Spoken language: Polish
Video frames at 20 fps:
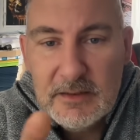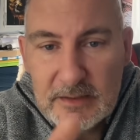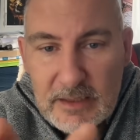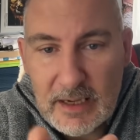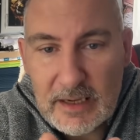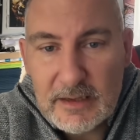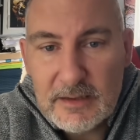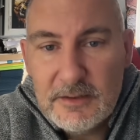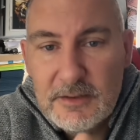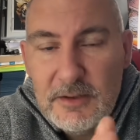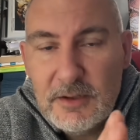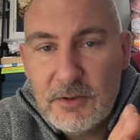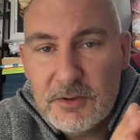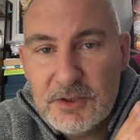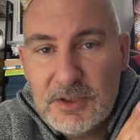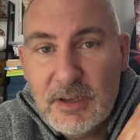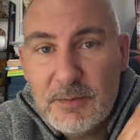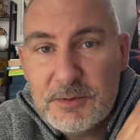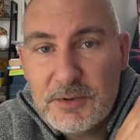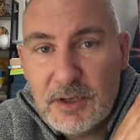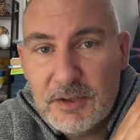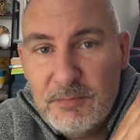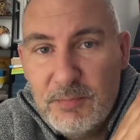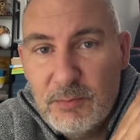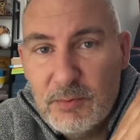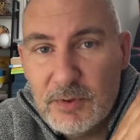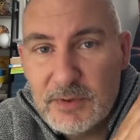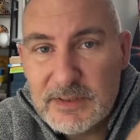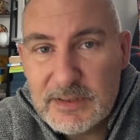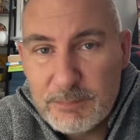Tak, tylko że na przykład
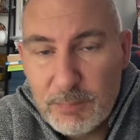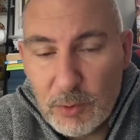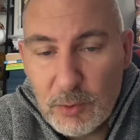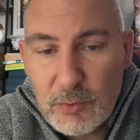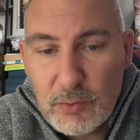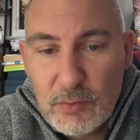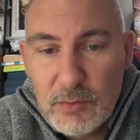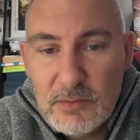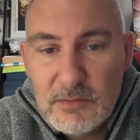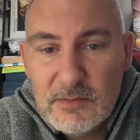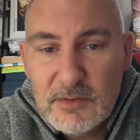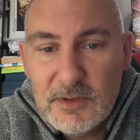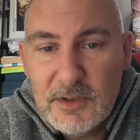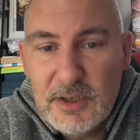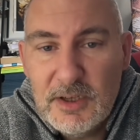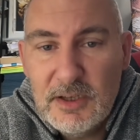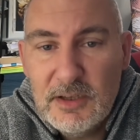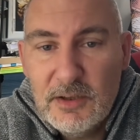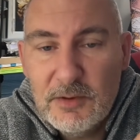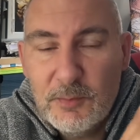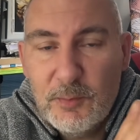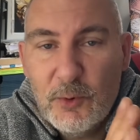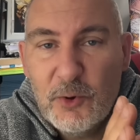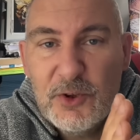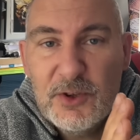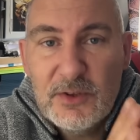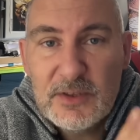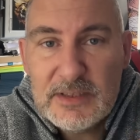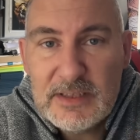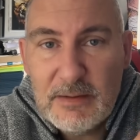było z boku i to było
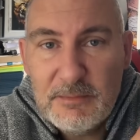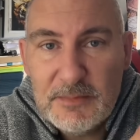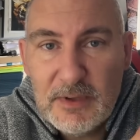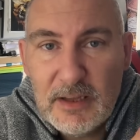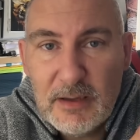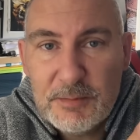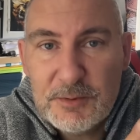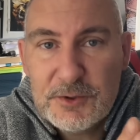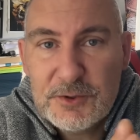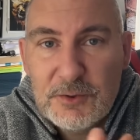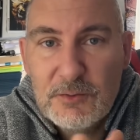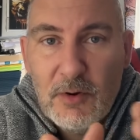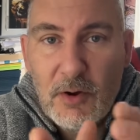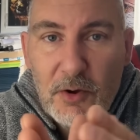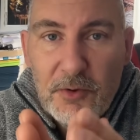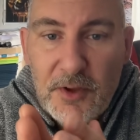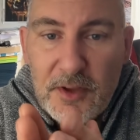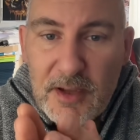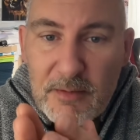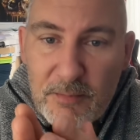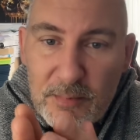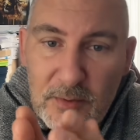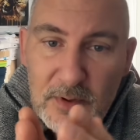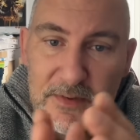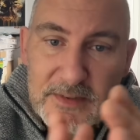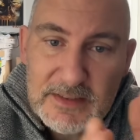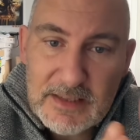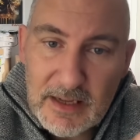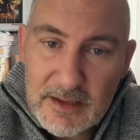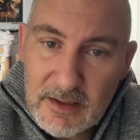niedostępne dla pszczół. One nie były
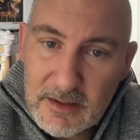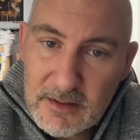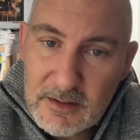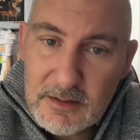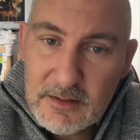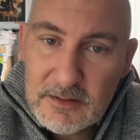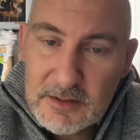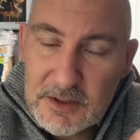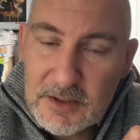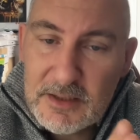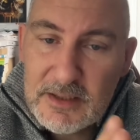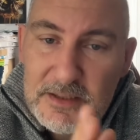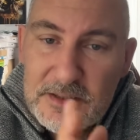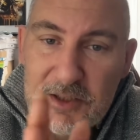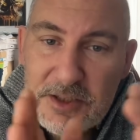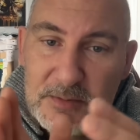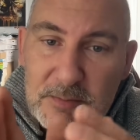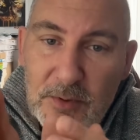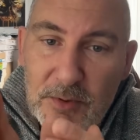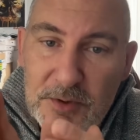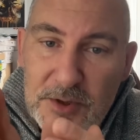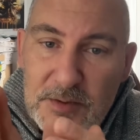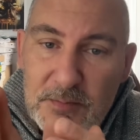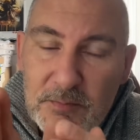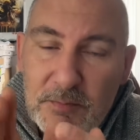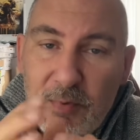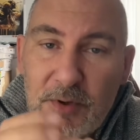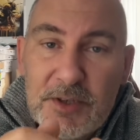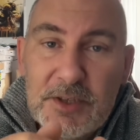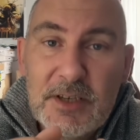w stanie, jeżeli jest zimno, zim,
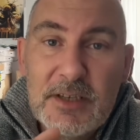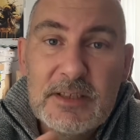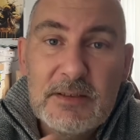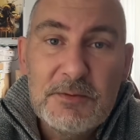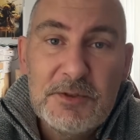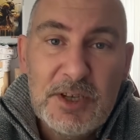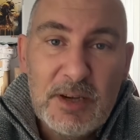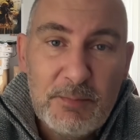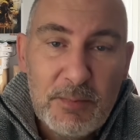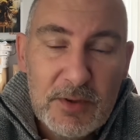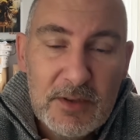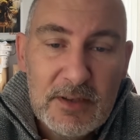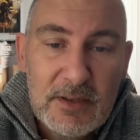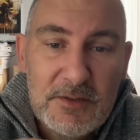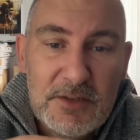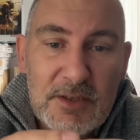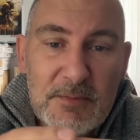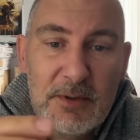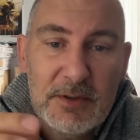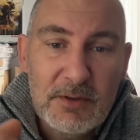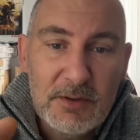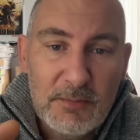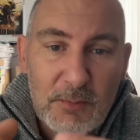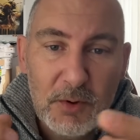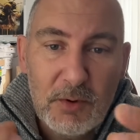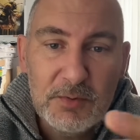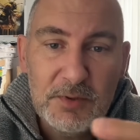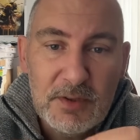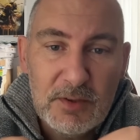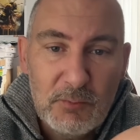bo jeżeli są ciepłe dni w zimie, to one
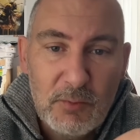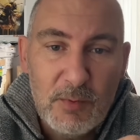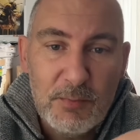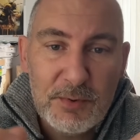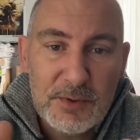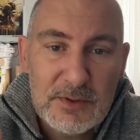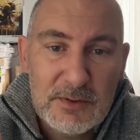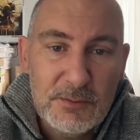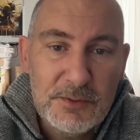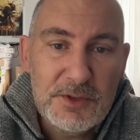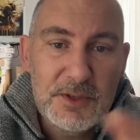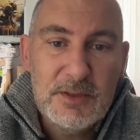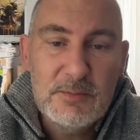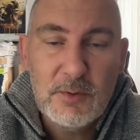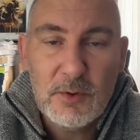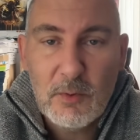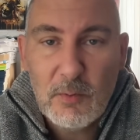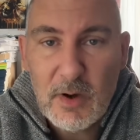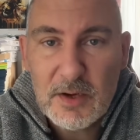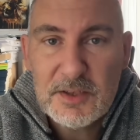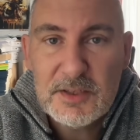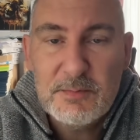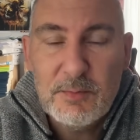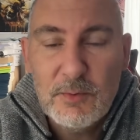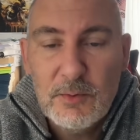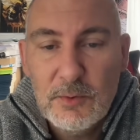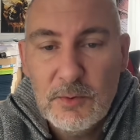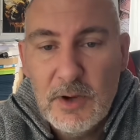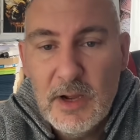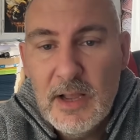mogą ten kłąb rozluźnić, mogą łazić po
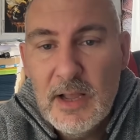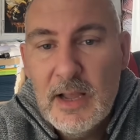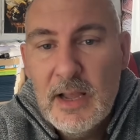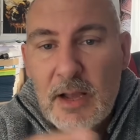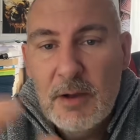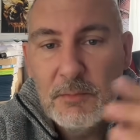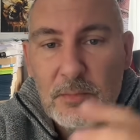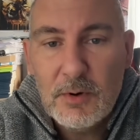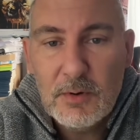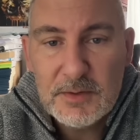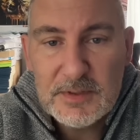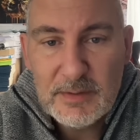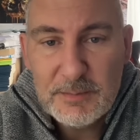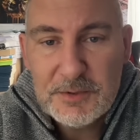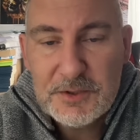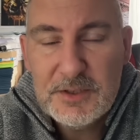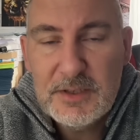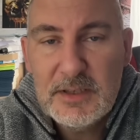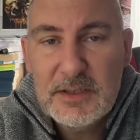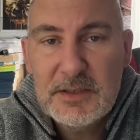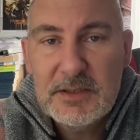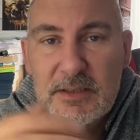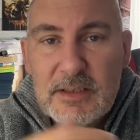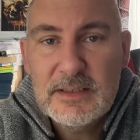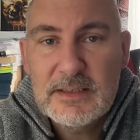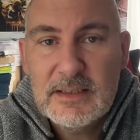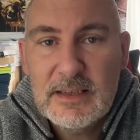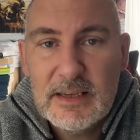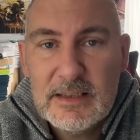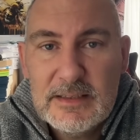ulu, mogą sobie przynieść
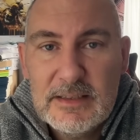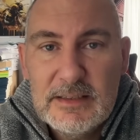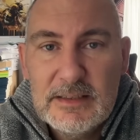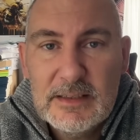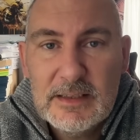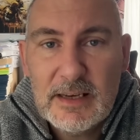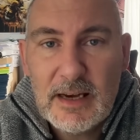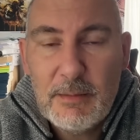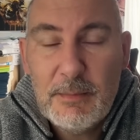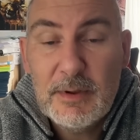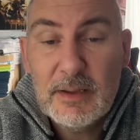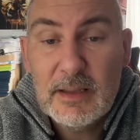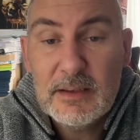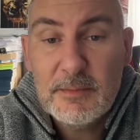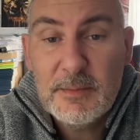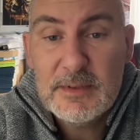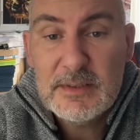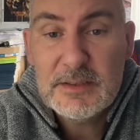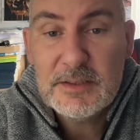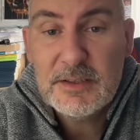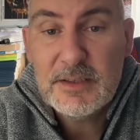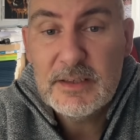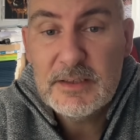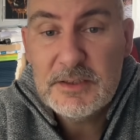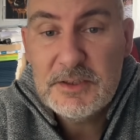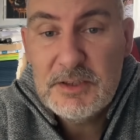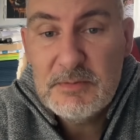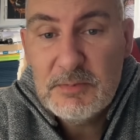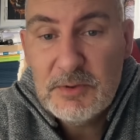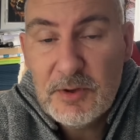jedzenia z innych ramek, natomiast jeżeli
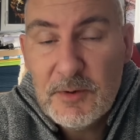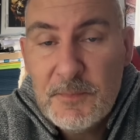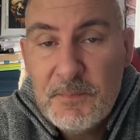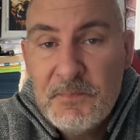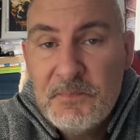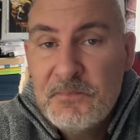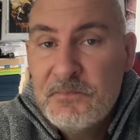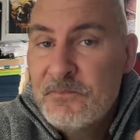jest zimno,